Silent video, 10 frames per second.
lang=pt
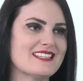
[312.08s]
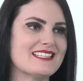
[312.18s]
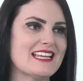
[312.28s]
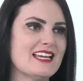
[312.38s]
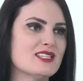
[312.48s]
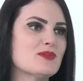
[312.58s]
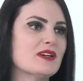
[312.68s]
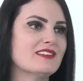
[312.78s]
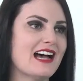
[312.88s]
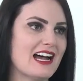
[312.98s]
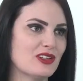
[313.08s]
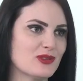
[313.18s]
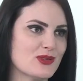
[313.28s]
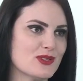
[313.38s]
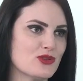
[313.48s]
seis
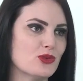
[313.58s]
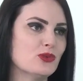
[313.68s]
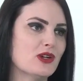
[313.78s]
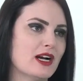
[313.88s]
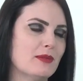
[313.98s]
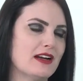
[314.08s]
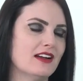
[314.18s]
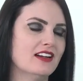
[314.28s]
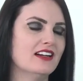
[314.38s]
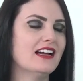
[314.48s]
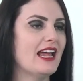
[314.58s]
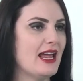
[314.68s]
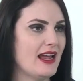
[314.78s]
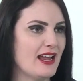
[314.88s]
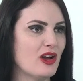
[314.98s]
mandatos junto à Câmara
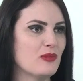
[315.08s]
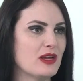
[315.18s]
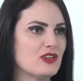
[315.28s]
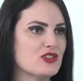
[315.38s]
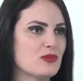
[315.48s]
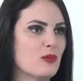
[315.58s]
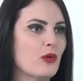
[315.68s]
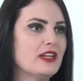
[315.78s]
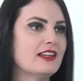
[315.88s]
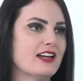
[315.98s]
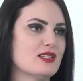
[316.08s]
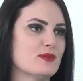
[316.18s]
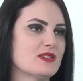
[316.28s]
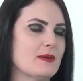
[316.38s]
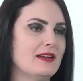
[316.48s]
é realmente muita
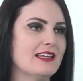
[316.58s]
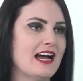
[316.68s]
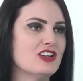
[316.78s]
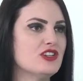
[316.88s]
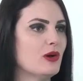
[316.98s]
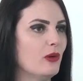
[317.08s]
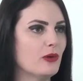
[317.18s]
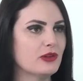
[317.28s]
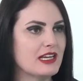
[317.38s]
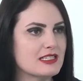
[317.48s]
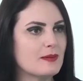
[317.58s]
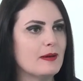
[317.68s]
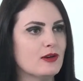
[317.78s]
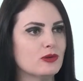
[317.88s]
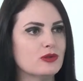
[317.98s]
responsabilidade e ao longo desse
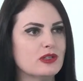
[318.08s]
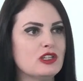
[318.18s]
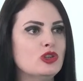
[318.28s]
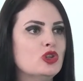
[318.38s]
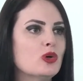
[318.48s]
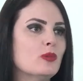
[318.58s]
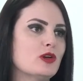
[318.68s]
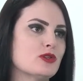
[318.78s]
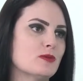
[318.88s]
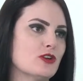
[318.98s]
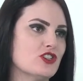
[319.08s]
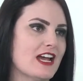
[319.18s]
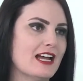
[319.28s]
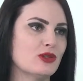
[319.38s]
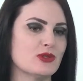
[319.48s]
período inúmeros
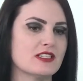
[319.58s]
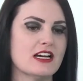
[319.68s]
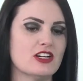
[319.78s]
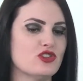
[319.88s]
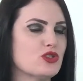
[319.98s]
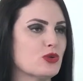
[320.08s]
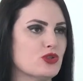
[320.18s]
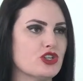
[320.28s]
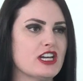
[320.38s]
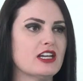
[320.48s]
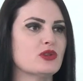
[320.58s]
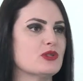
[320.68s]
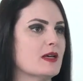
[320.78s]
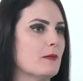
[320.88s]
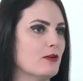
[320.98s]
projetos
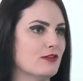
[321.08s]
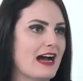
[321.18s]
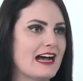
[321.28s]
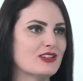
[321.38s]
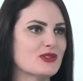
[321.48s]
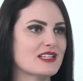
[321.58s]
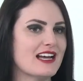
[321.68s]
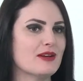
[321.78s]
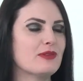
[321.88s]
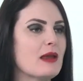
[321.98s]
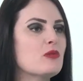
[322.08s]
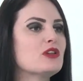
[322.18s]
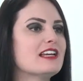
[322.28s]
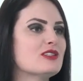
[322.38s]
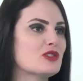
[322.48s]
discutidos, aprovados, tem
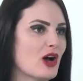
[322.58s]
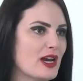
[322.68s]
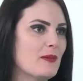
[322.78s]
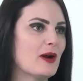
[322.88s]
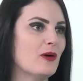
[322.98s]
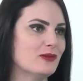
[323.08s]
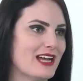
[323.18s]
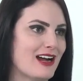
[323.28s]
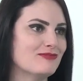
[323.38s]
muita história para contar.